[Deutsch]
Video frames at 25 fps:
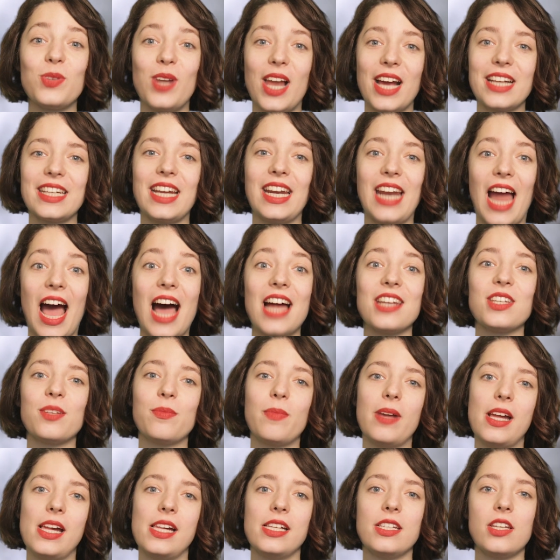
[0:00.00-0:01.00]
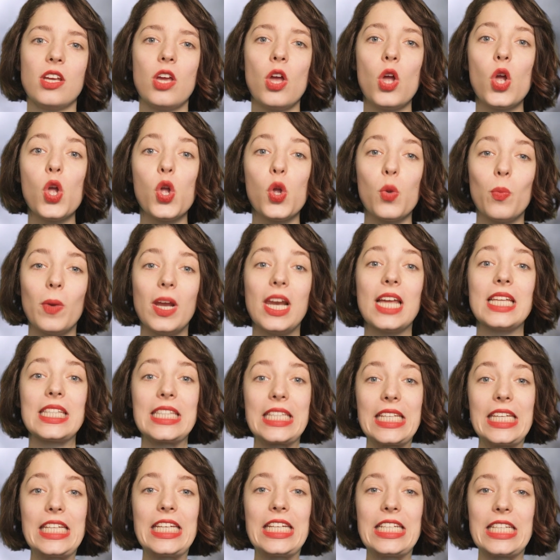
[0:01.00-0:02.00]
solange dein Atem hält.
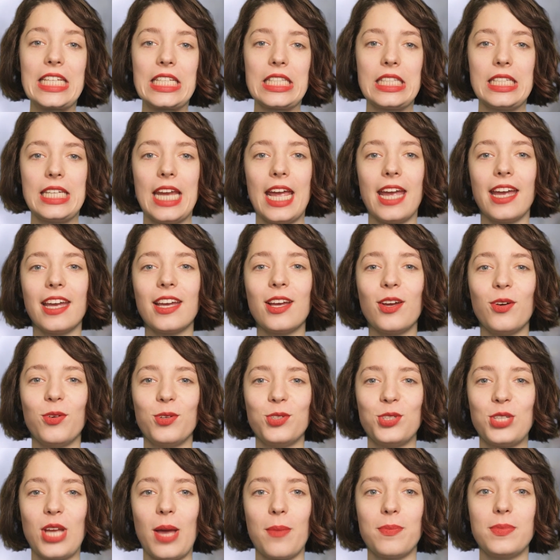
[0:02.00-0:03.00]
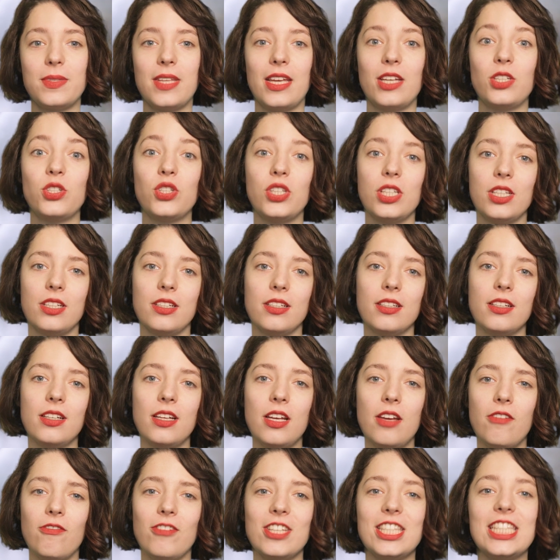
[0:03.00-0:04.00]
Überlass ihnen das Denken und Chap sei still.
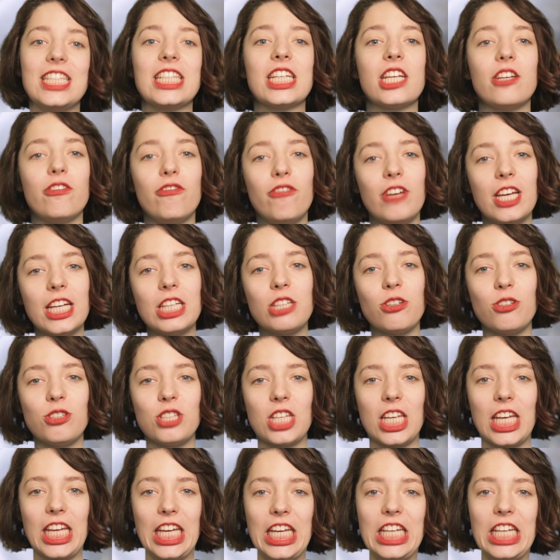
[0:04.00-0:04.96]
Wir sind gefickt, unsere